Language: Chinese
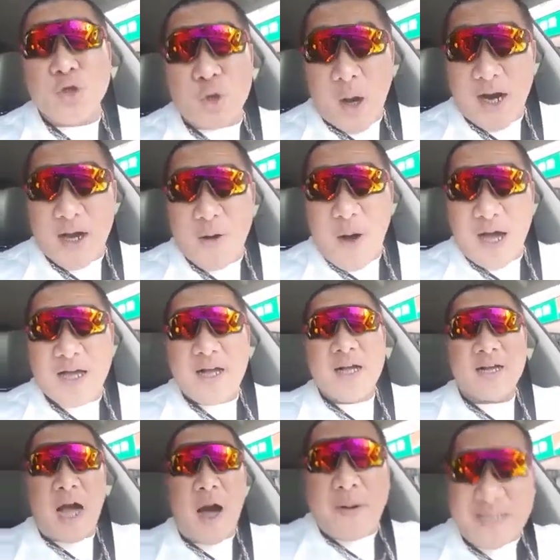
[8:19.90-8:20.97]
不爽的话，
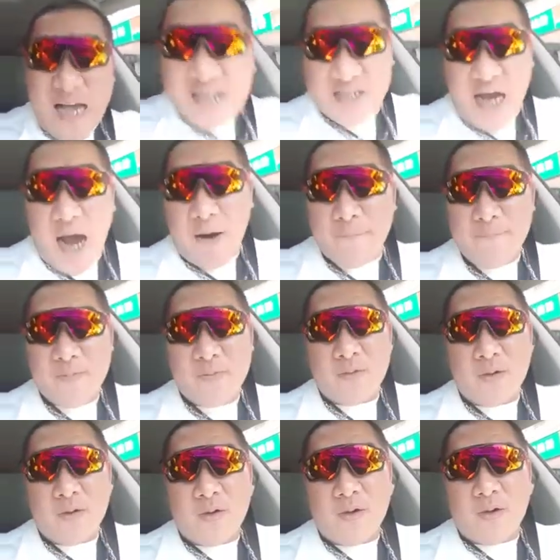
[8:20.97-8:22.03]
靠饼啥小？
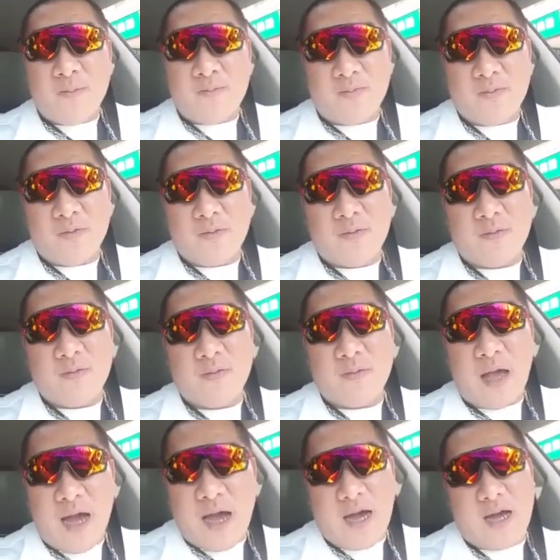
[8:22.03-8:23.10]

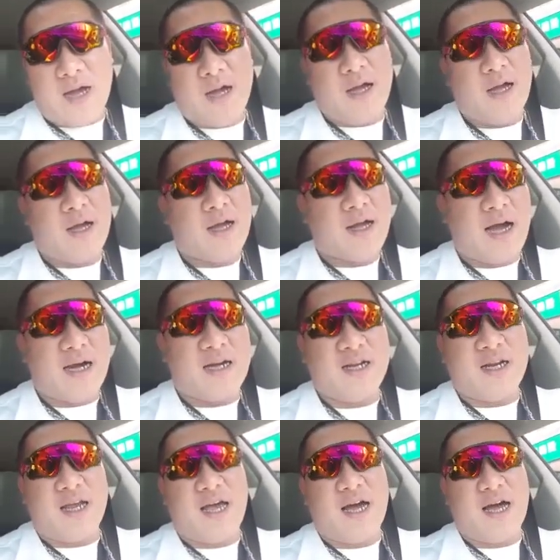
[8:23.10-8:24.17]
啊，反
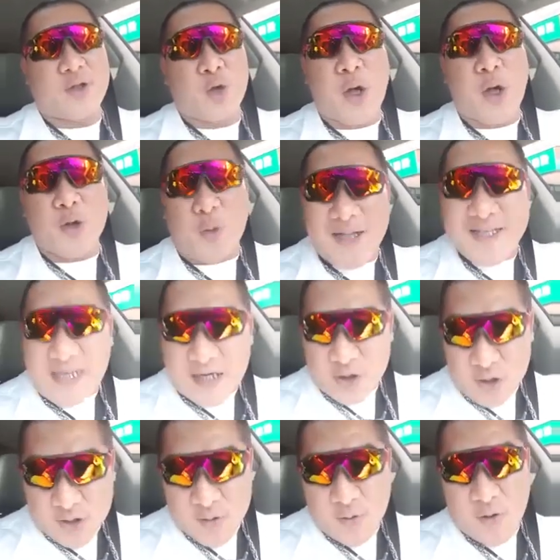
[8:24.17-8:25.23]
正你啊，段馆长
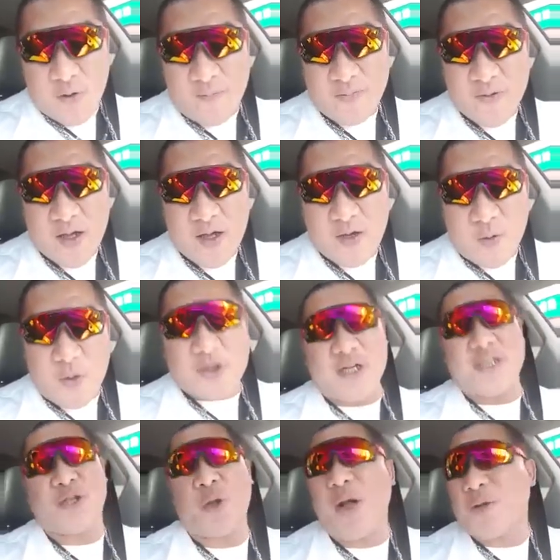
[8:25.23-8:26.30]
就是我。我就
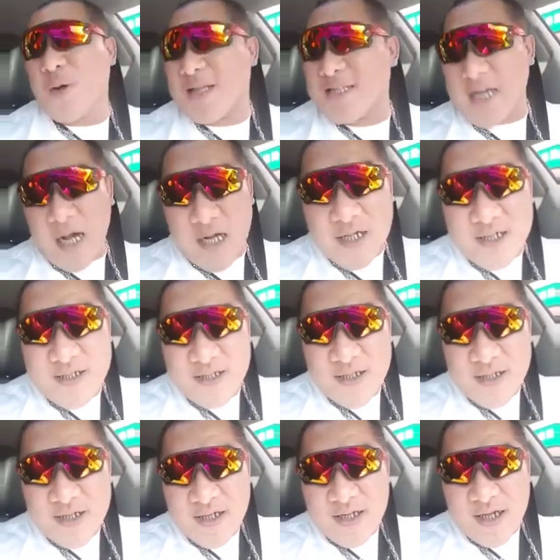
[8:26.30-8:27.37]
是段馆长，
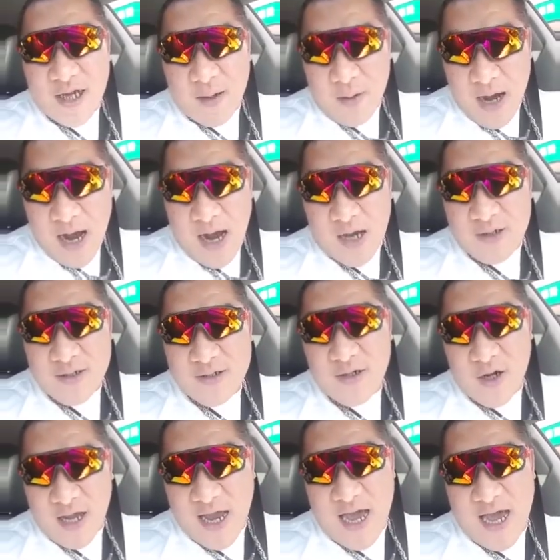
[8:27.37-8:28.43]
好不
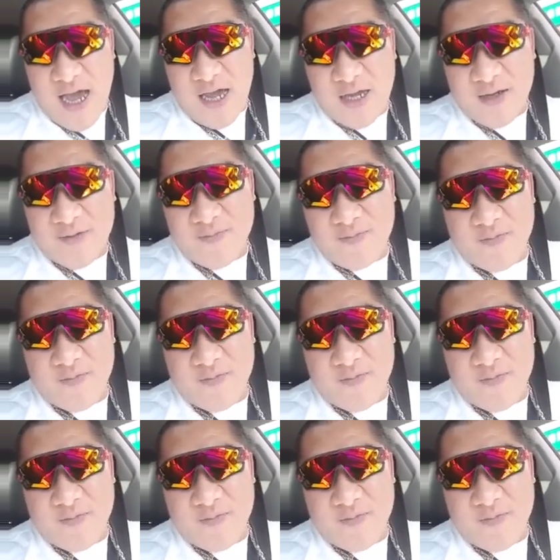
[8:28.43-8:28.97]
好？OK。